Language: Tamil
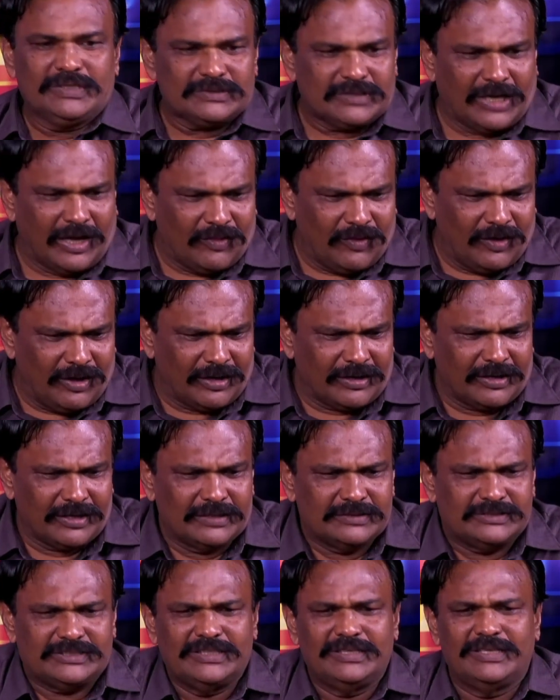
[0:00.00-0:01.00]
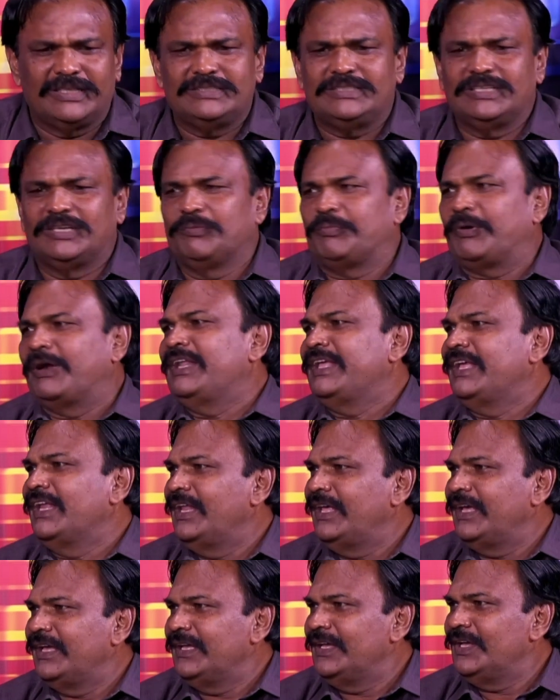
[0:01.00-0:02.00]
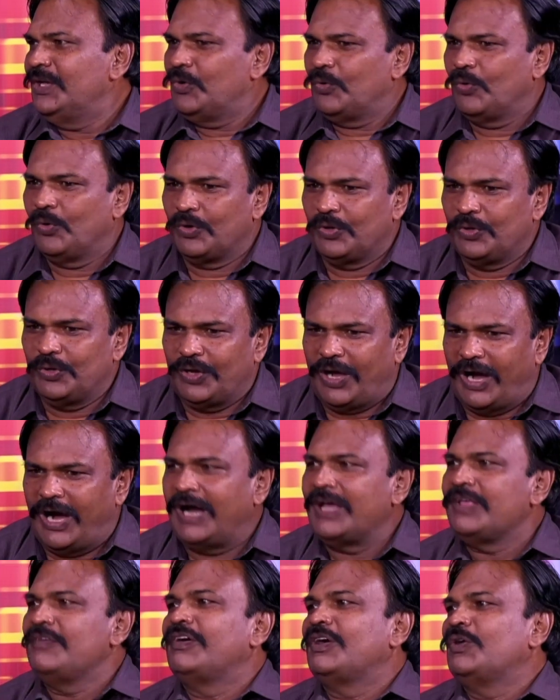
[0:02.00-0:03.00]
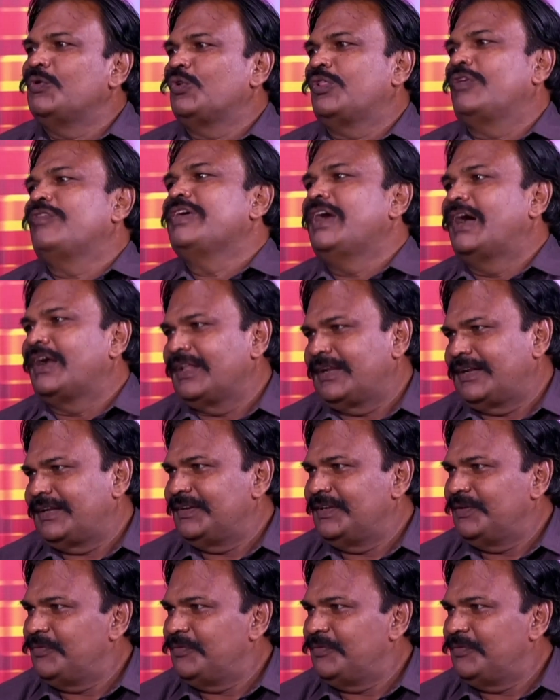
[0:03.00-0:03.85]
சாதாரண சின்ன சிறு பள்ளியிலே ஒரு ஆய்வக உதவியாளர்